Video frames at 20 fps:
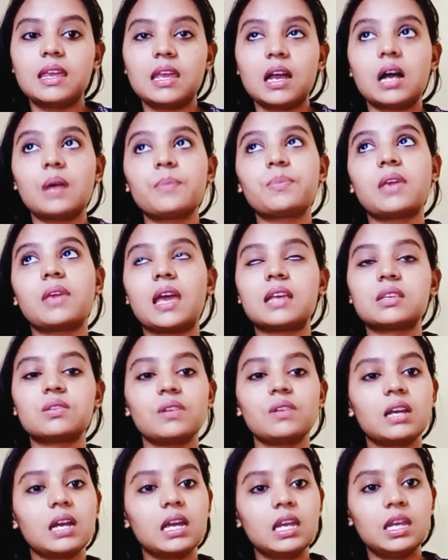या आप कैजुअल
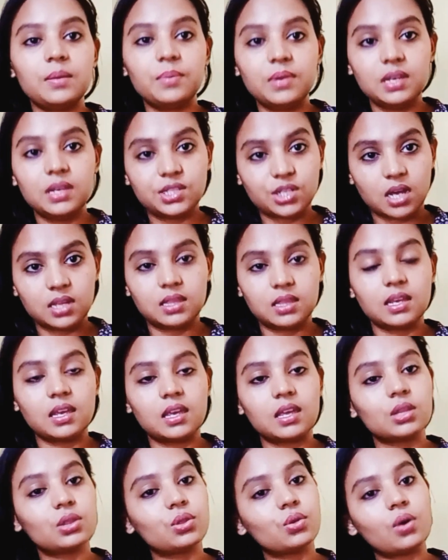कहीं भी जाते
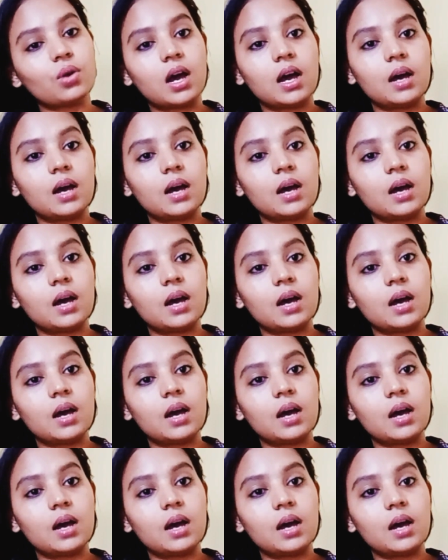हैं तो